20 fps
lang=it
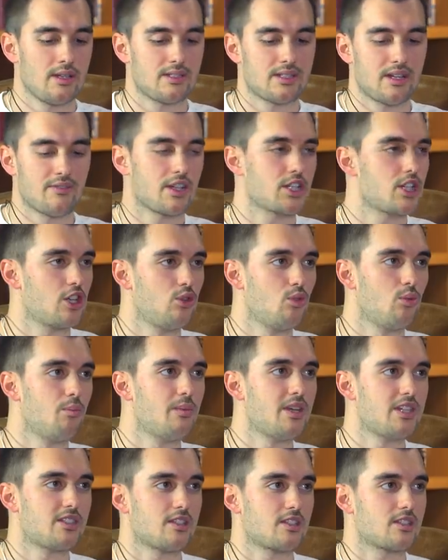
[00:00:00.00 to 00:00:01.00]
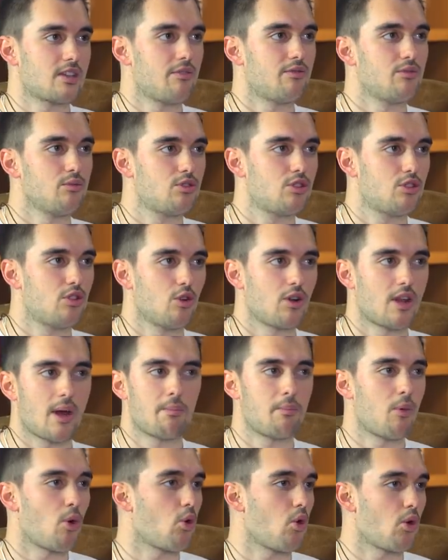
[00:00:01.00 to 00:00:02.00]
stai facendo un business che funziona,
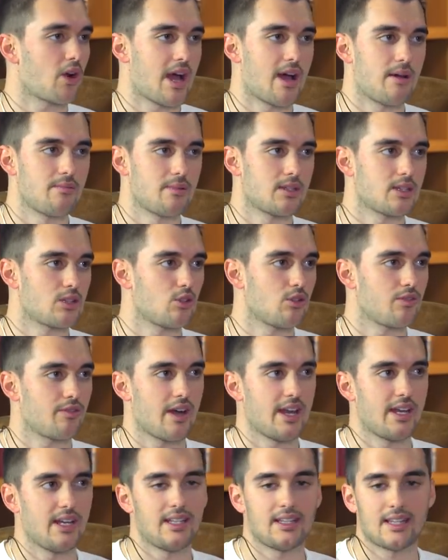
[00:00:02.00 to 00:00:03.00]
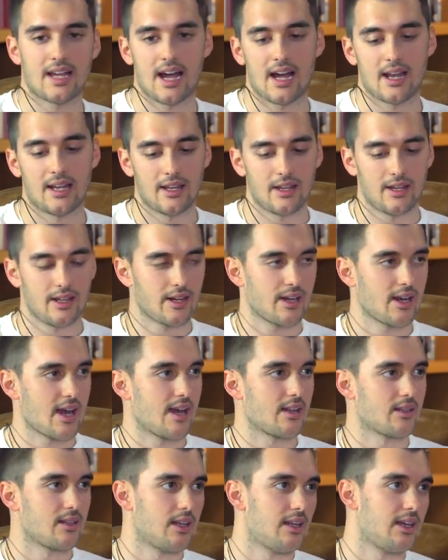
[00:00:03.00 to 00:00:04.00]
poco cambia se lo fai in Italia, in
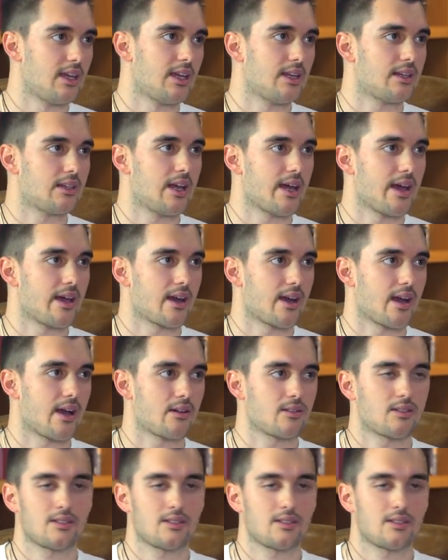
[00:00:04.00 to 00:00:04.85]
Irlanda, in Inghilterra.